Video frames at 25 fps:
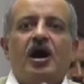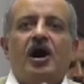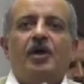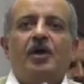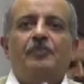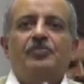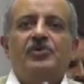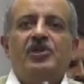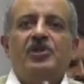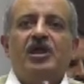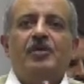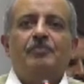
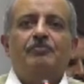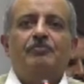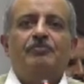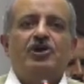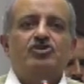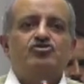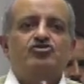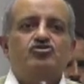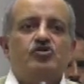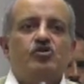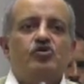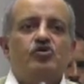अपने
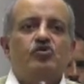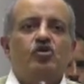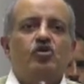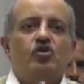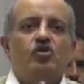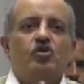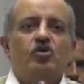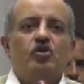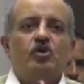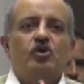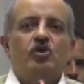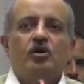बच्चों को
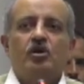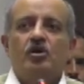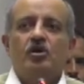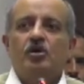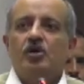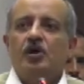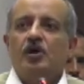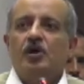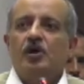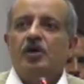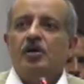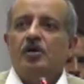
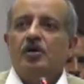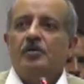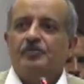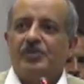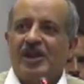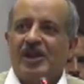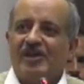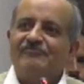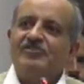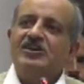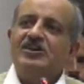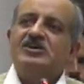
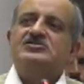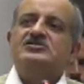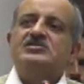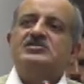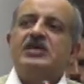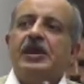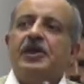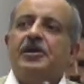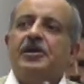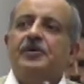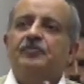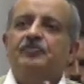प्रेफरेंस
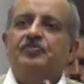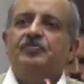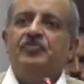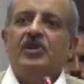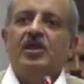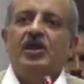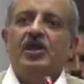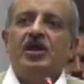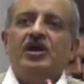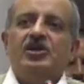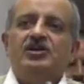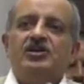दें
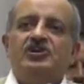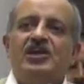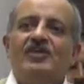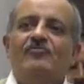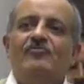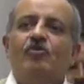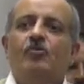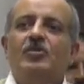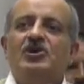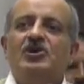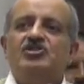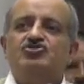ये
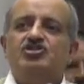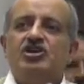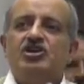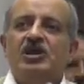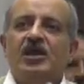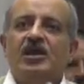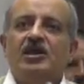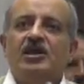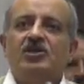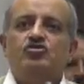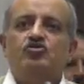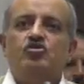वो बच्चे
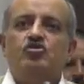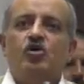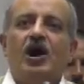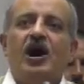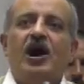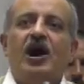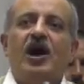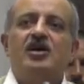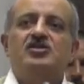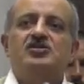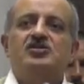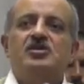हैं जो
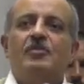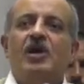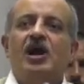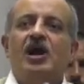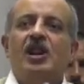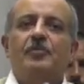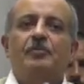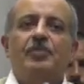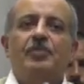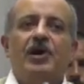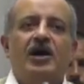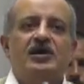आज हमारे
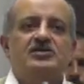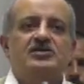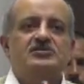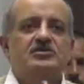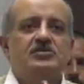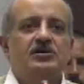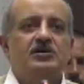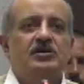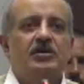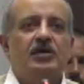पास